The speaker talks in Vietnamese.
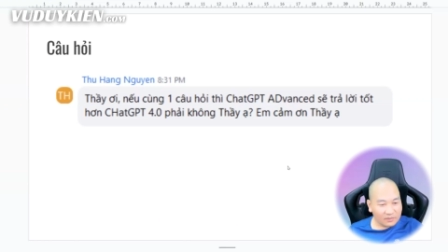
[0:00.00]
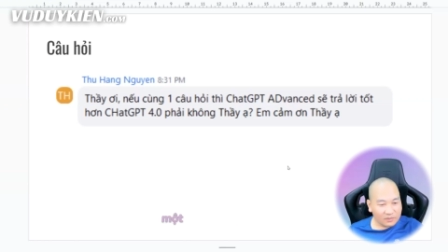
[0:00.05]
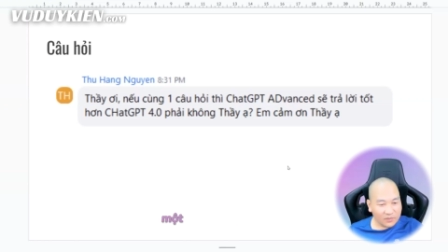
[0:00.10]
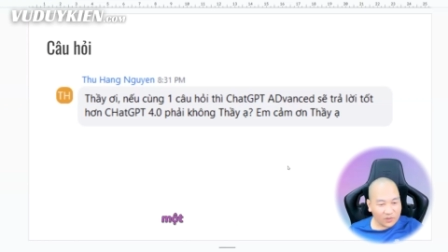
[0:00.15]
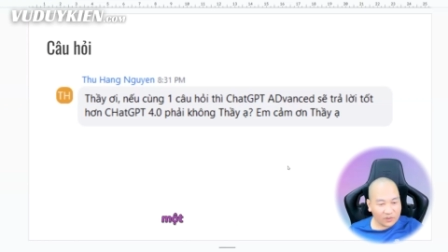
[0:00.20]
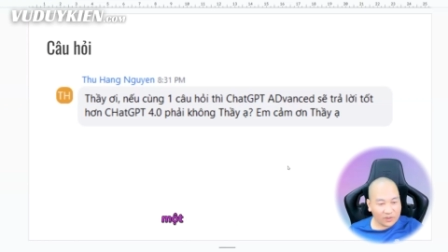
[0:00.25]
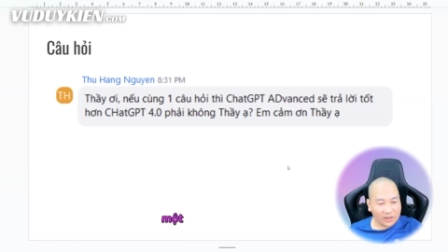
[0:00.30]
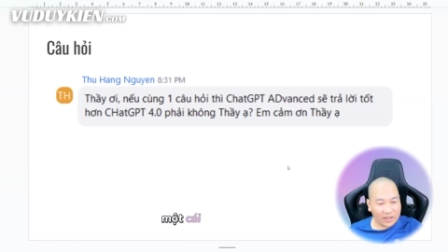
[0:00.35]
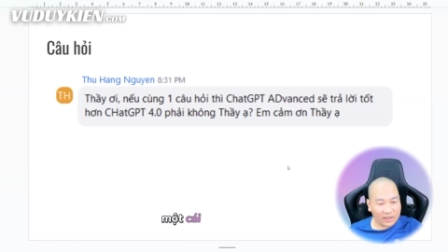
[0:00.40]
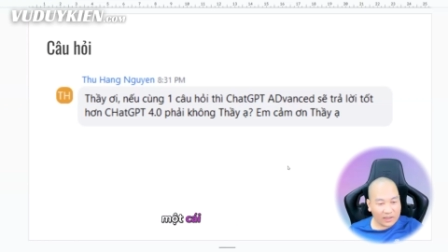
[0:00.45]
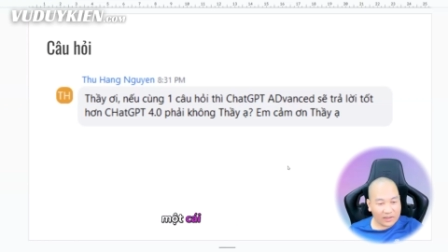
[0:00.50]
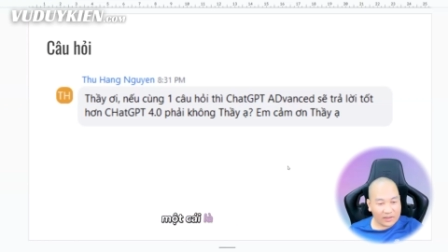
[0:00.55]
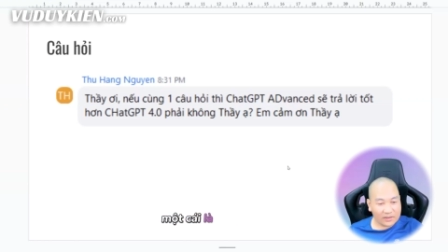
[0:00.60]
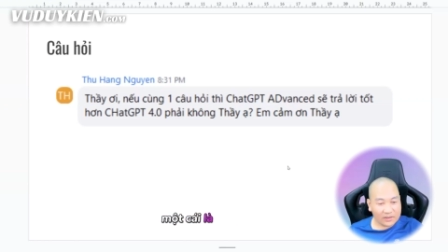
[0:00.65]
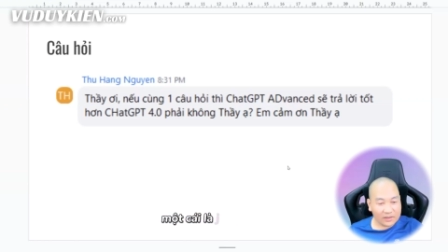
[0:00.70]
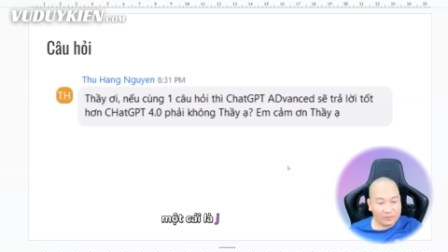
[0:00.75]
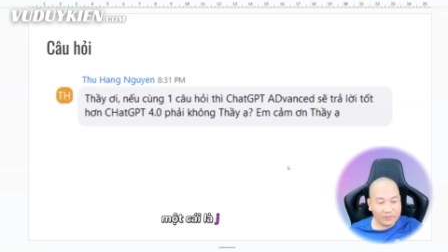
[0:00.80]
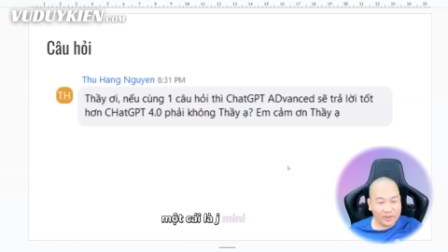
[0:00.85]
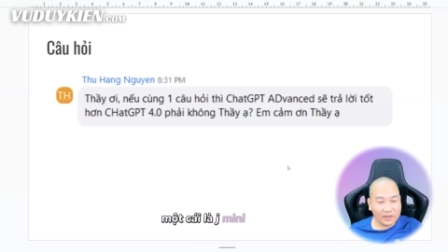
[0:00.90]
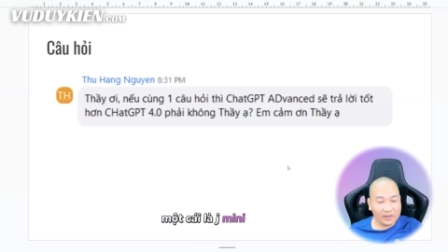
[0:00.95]
một cái là
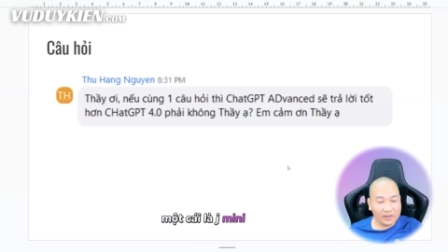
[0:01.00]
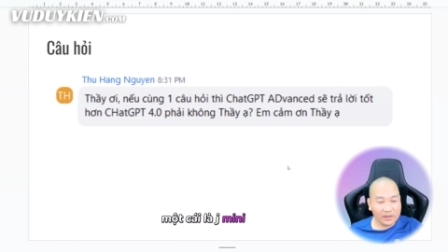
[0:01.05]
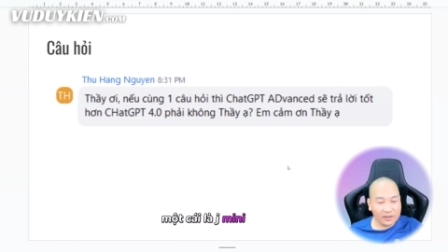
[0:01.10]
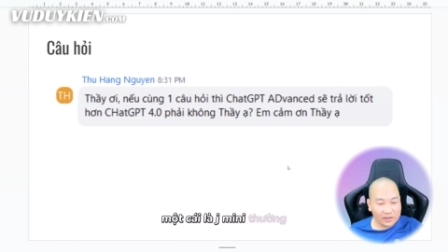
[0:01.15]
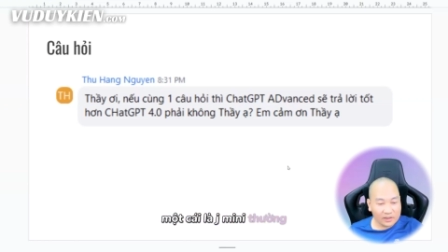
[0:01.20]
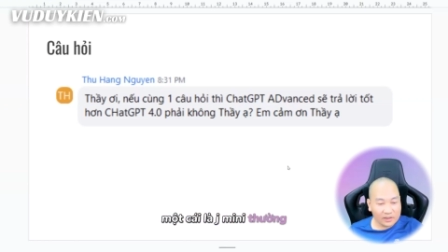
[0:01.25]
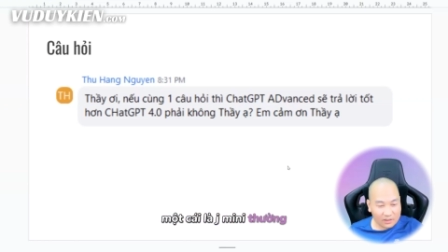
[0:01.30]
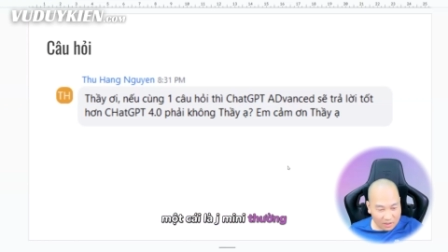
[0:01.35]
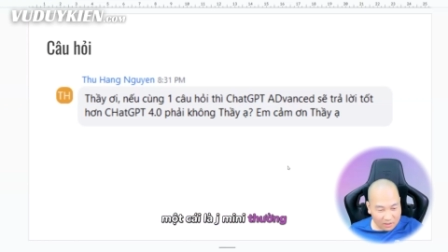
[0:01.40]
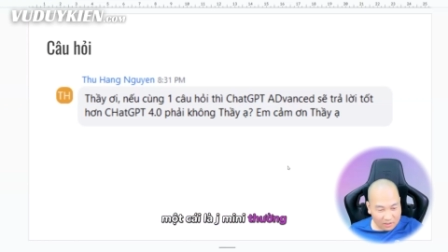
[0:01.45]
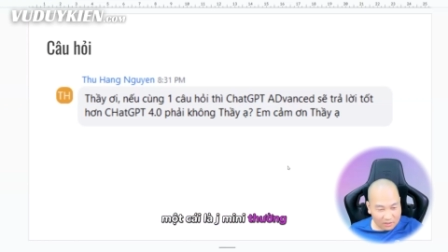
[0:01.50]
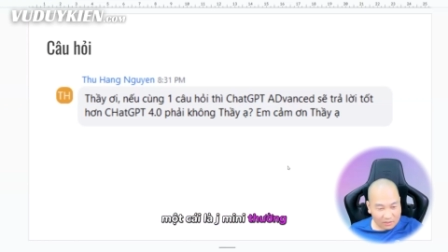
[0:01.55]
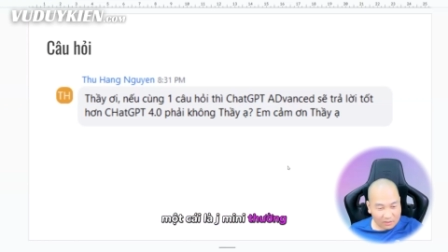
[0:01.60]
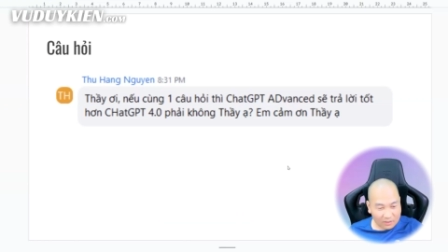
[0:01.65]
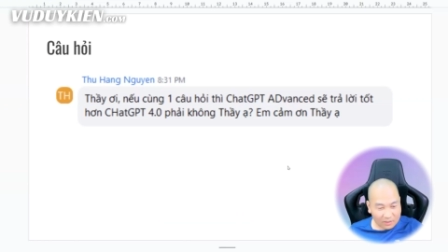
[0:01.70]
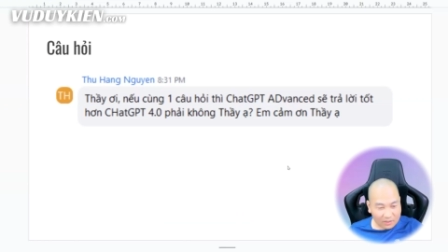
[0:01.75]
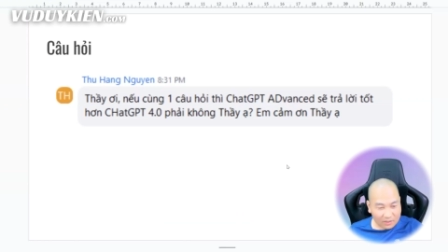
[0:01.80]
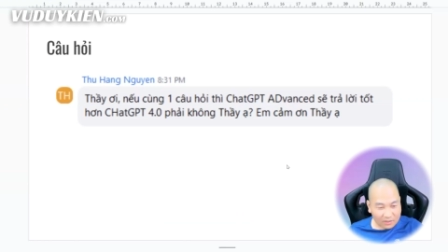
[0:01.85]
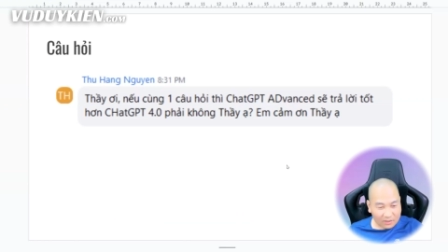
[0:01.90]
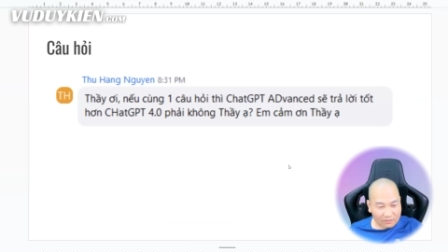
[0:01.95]
Gemini thường
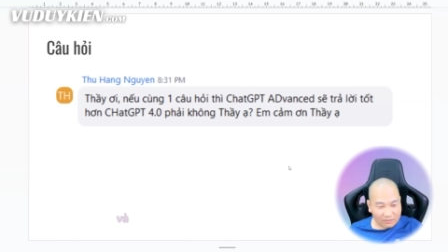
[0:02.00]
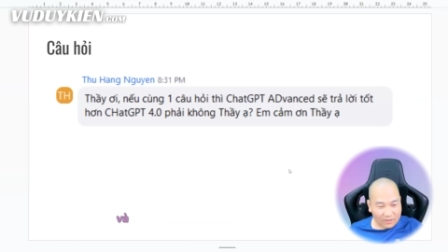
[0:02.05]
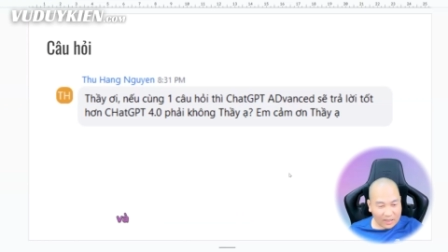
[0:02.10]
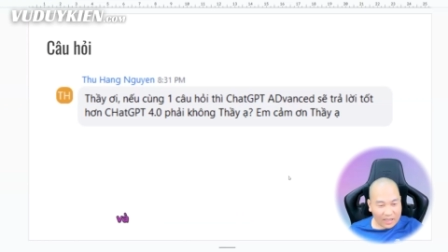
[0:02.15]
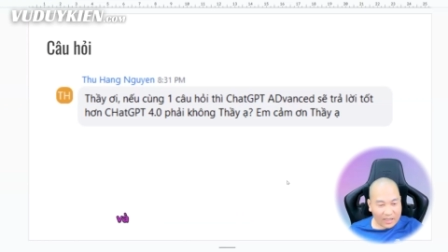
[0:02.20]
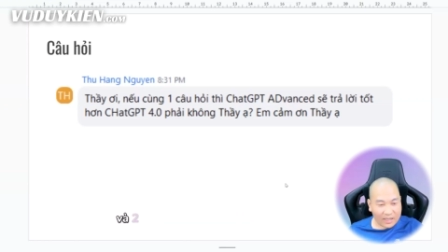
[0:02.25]
và